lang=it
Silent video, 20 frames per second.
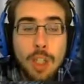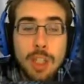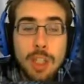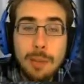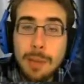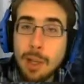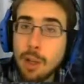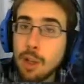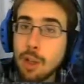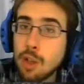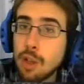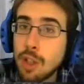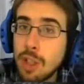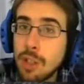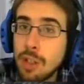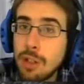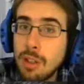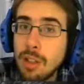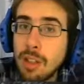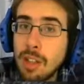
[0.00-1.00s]
se mi
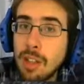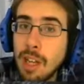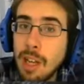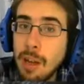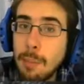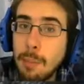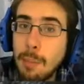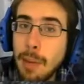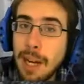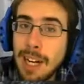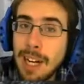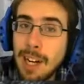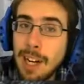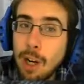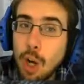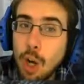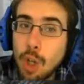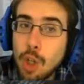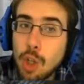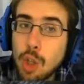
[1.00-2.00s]
consentite,
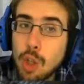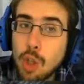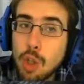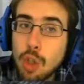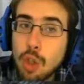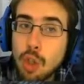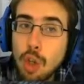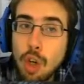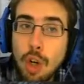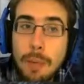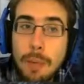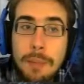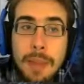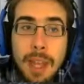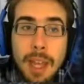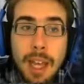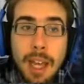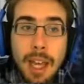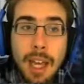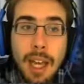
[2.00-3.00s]
banalotto